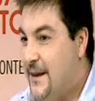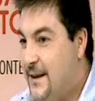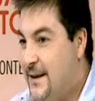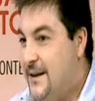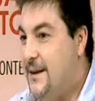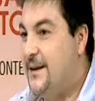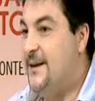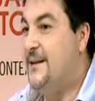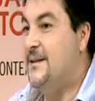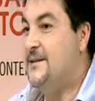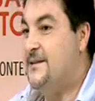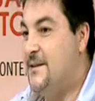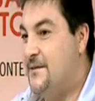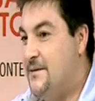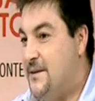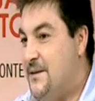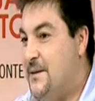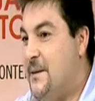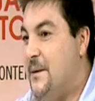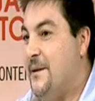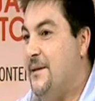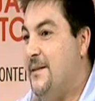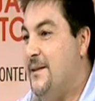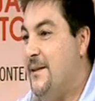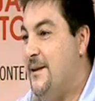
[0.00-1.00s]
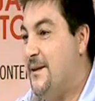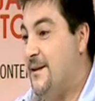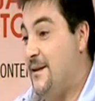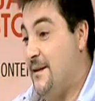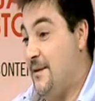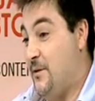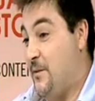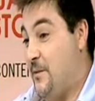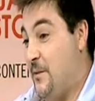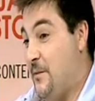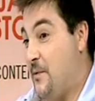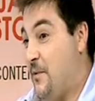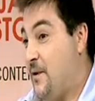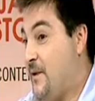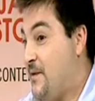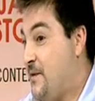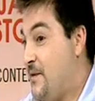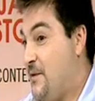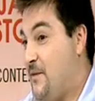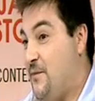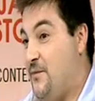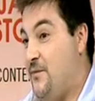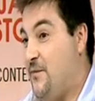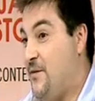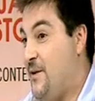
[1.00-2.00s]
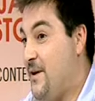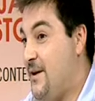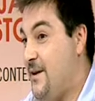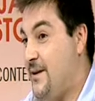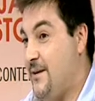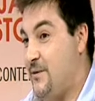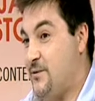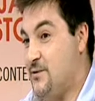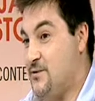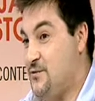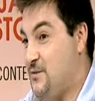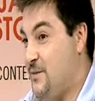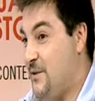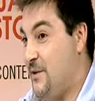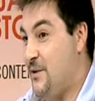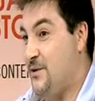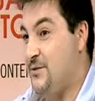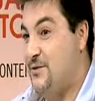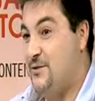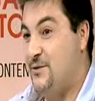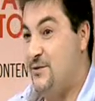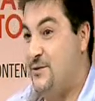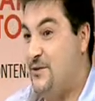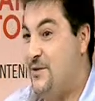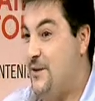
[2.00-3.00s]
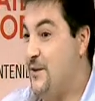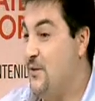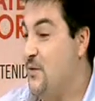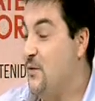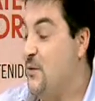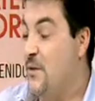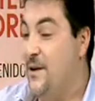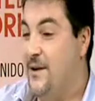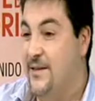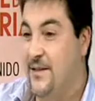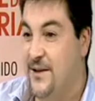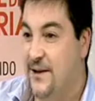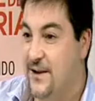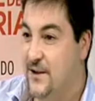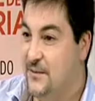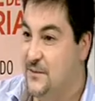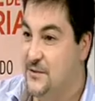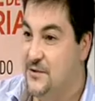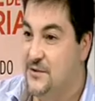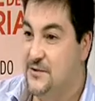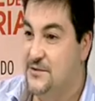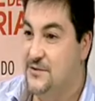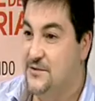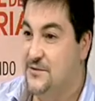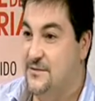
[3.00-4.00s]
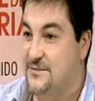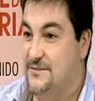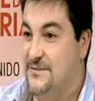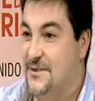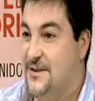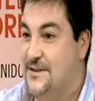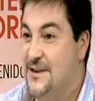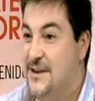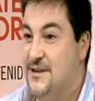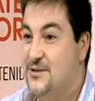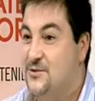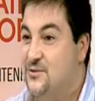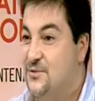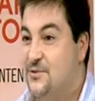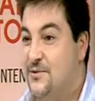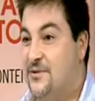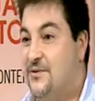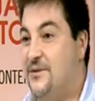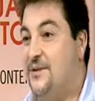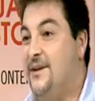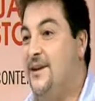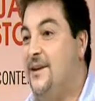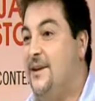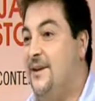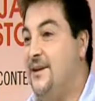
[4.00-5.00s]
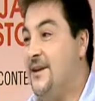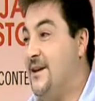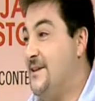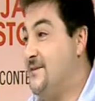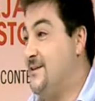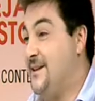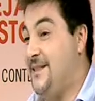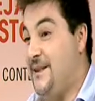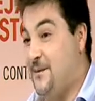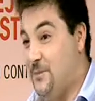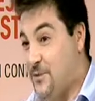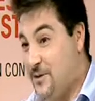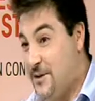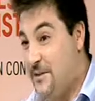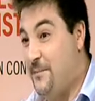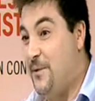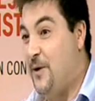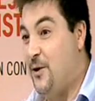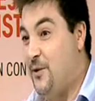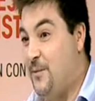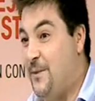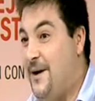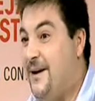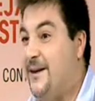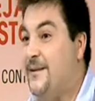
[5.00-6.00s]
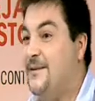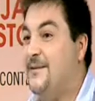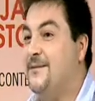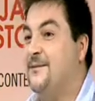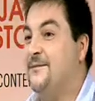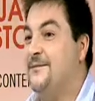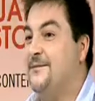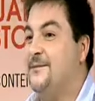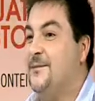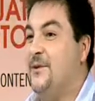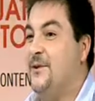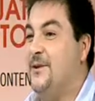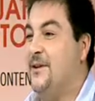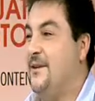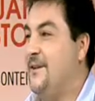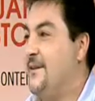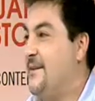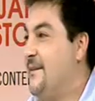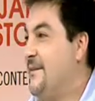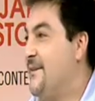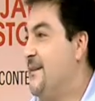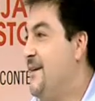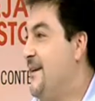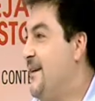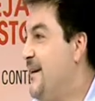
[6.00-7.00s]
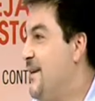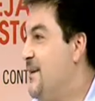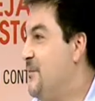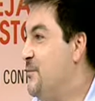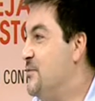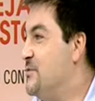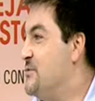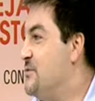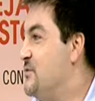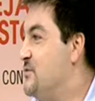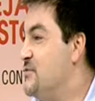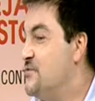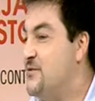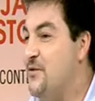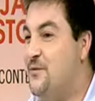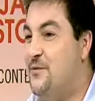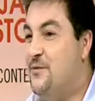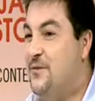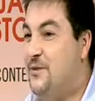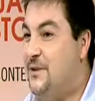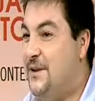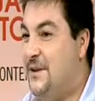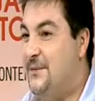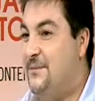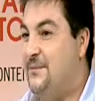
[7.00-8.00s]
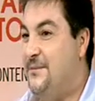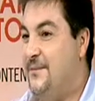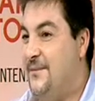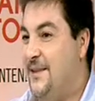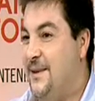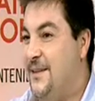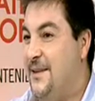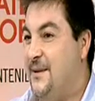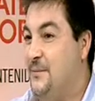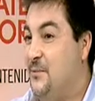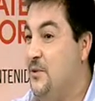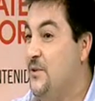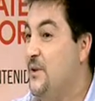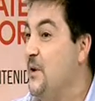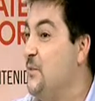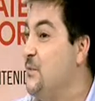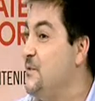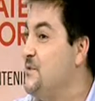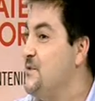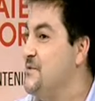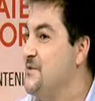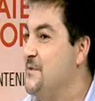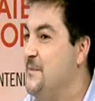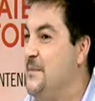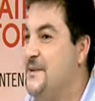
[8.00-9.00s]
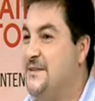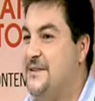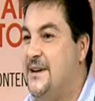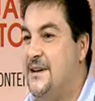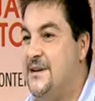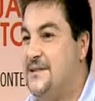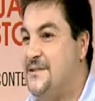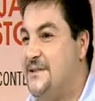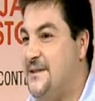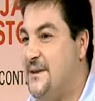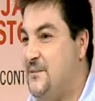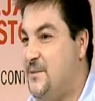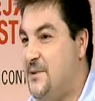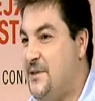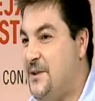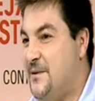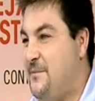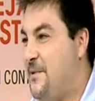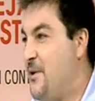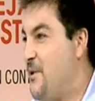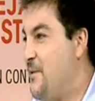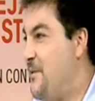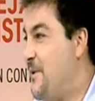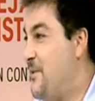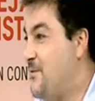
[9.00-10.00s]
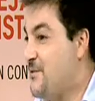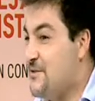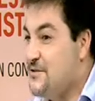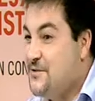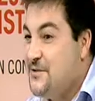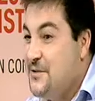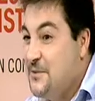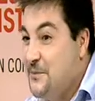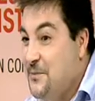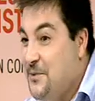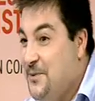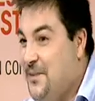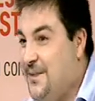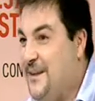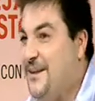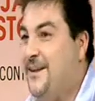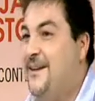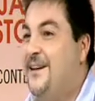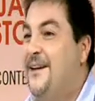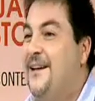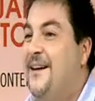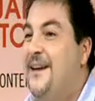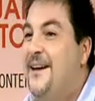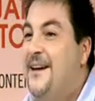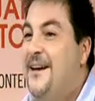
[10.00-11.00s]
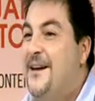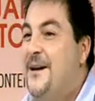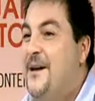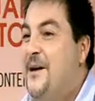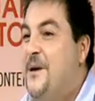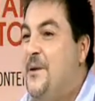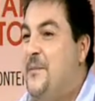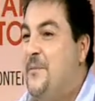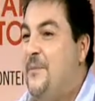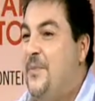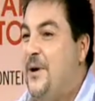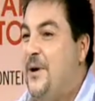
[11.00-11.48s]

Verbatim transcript: y efectivamente, lo primero que hicieron fue construir otro 140 kilómetros más al sur, que es el de Monte Palomar. Pues, eh, muchos confunden el de Monte Wilson, se piensan que es el de Monte Palomar, con eso del monte. Claro.